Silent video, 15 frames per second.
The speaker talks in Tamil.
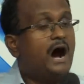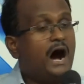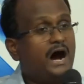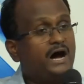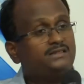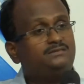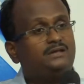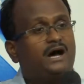
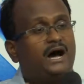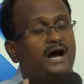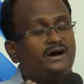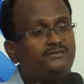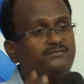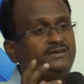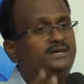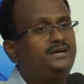ஆத்
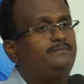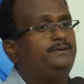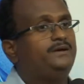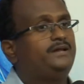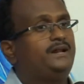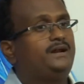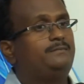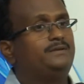ஆவி
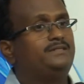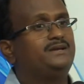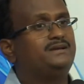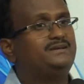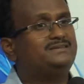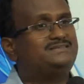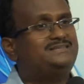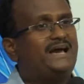அப்படிங்கிறன்னு பார்த்தீங்கன்னா
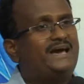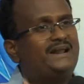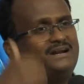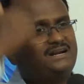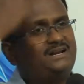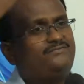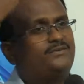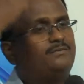இட் இஸ்
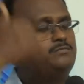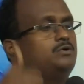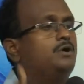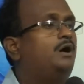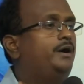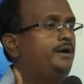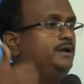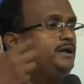டைரக்ட்லி ஃப்ரம்
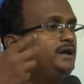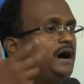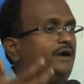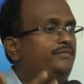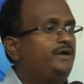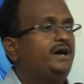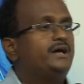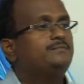காட் காட்
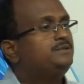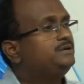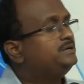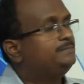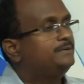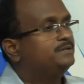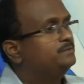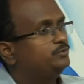அதை யாரும்
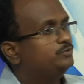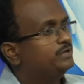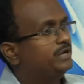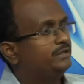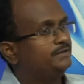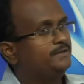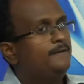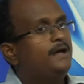தீட்டுப்படுத்த
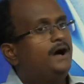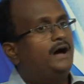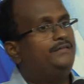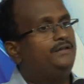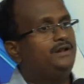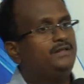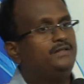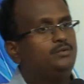முடியாது
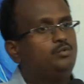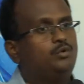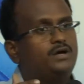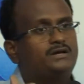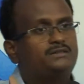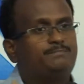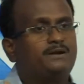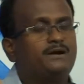அதனால தான் இந்த
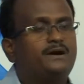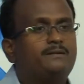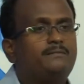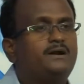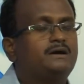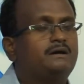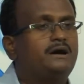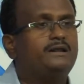உலக
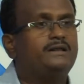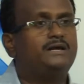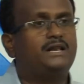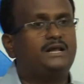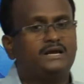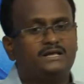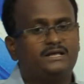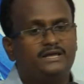பிரகாரமான காரியங்கள்
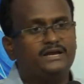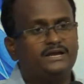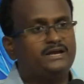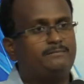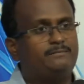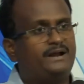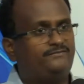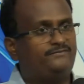அங்கே அது எங்கே
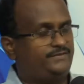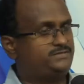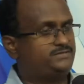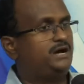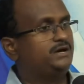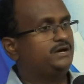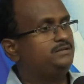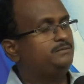மேனிஃபெஸ்ட்
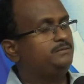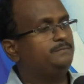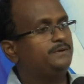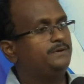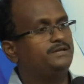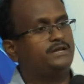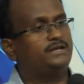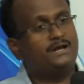ஆகுது அப்படின்னு
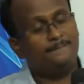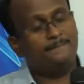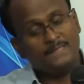பார்த்தீங்கன்னா